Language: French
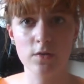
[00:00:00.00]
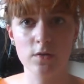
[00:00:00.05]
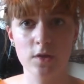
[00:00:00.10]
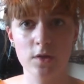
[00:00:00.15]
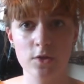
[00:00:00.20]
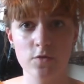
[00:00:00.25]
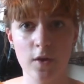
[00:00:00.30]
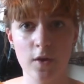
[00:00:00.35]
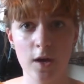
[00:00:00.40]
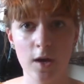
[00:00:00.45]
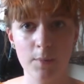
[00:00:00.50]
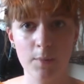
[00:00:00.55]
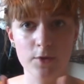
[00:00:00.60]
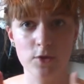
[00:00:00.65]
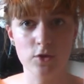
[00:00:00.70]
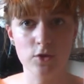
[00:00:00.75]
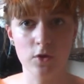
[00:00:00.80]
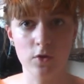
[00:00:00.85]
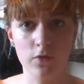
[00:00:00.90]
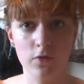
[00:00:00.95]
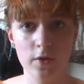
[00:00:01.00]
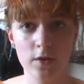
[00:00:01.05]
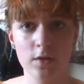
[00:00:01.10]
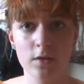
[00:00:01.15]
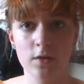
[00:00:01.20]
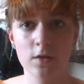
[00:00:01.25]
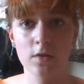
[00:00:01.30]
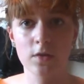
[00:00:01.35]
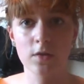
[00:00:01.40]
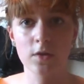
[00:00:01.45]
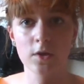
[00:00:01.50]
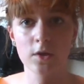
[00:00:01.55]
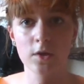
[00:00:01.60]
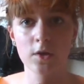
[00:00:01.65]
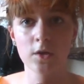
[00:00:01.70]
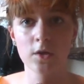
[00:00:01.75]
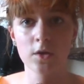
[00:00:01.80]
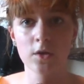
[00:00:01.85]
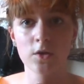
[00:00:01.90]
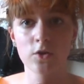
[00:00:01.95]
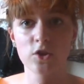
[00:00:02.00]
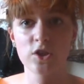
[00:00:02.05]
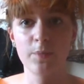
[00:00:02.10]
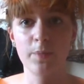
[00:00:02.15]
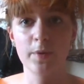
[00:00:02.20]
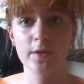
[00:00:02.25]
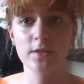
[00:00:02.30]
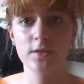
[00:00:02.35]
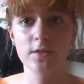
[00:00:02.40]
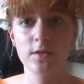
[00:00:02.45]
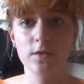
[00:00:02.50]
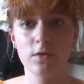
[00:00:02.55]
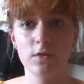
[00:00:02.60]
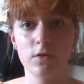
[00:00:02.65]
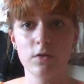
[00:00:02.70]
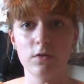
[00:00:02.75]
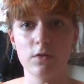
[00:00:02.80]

ça se verra parce qu'en fait, je sais pas si